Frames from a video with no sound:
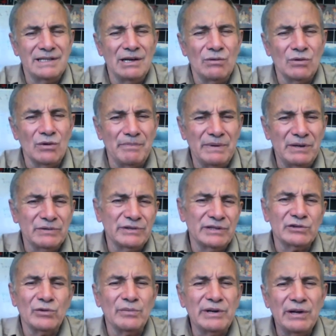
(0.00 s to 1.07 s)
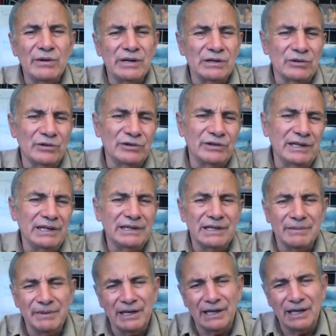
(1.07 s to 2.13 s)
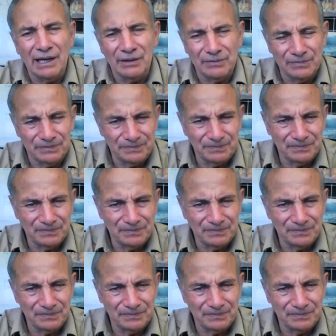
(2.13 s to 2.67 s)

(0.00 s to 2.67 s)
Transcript: y europeos descubrieron el continente americano.